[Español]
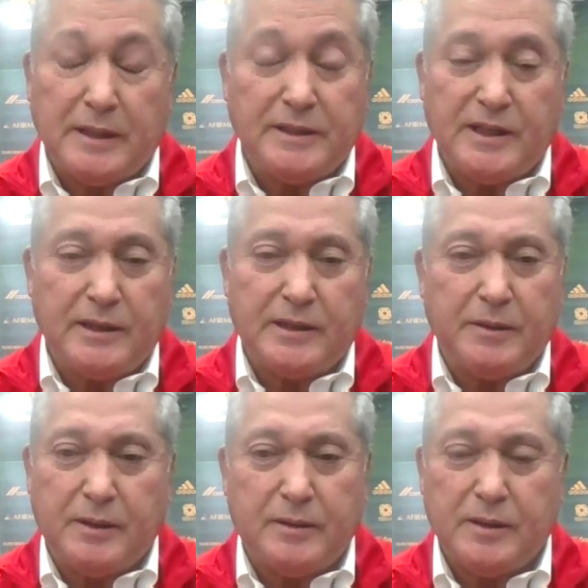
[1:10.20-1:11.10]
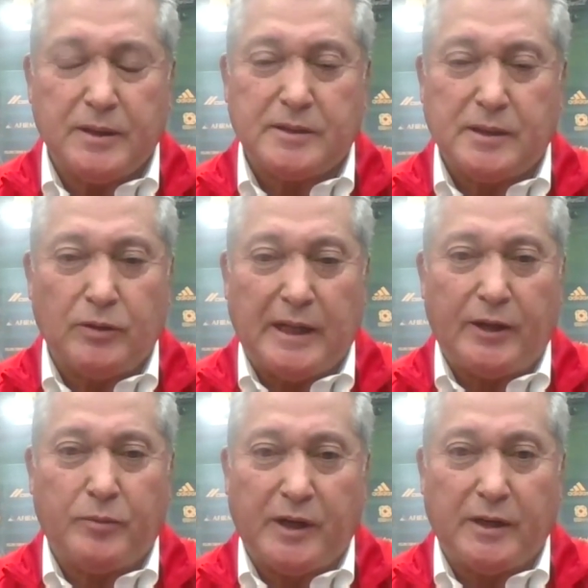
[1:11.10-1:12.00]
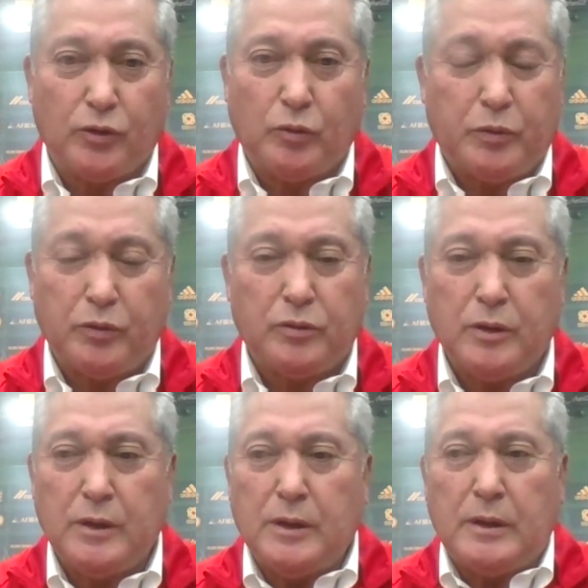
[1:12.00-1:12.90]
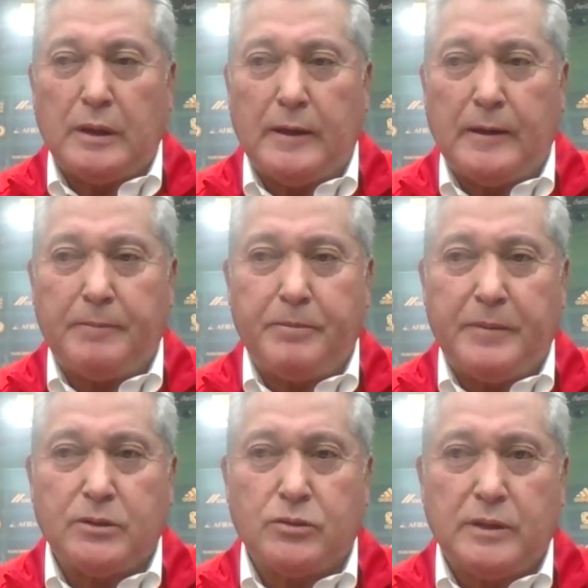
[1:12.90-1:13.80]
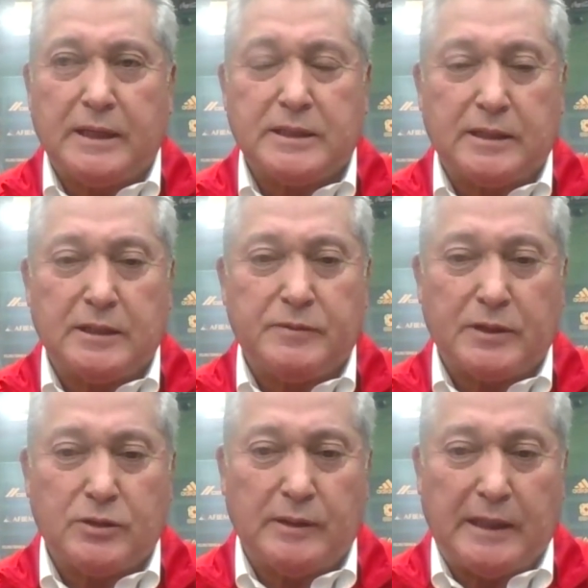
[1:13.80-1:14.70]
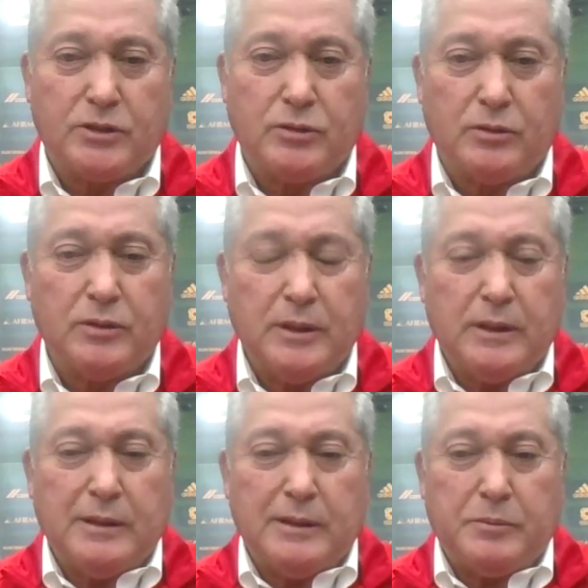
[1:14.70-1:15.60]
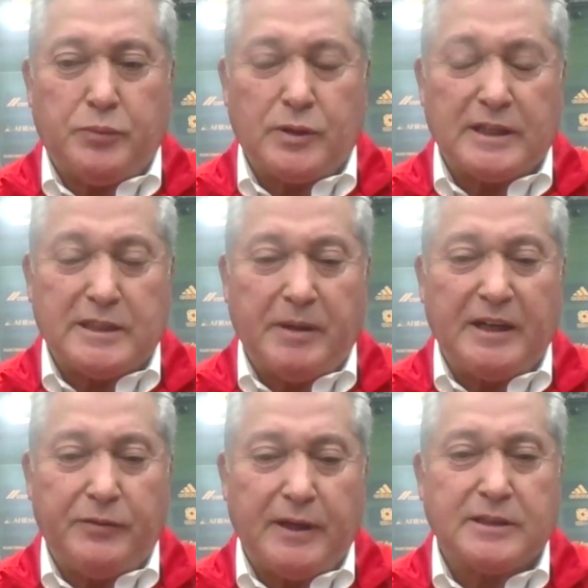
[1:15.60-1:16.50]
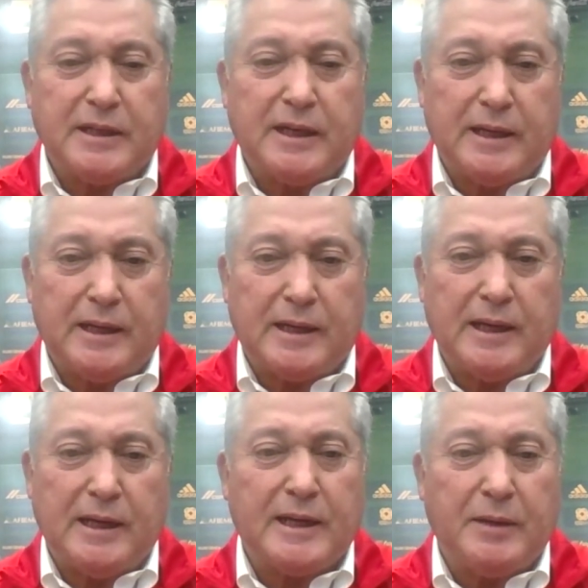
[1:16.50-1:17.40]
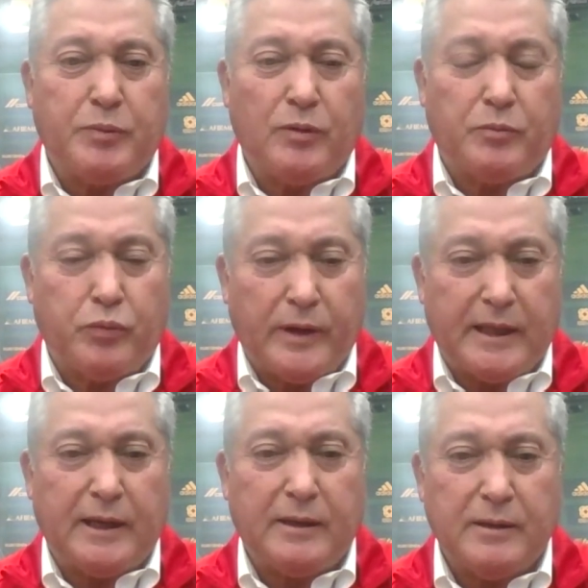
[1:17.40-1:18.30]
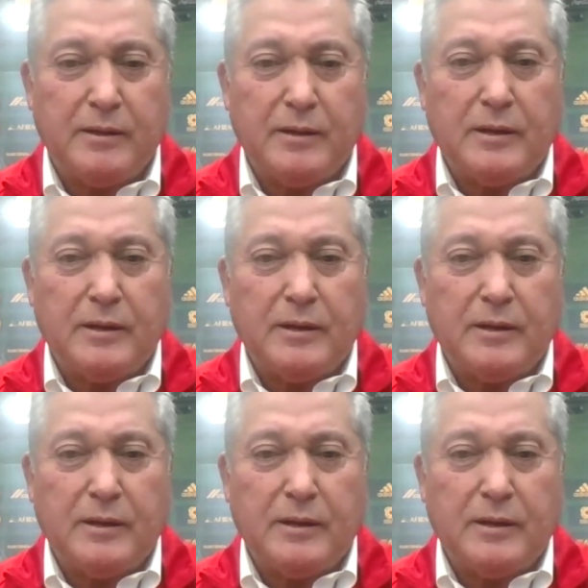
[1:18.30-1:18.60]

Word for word: aliciente extraordinario para el grupo, eh, es una satisfacción el hecho porque se manifiesta que el equipo puede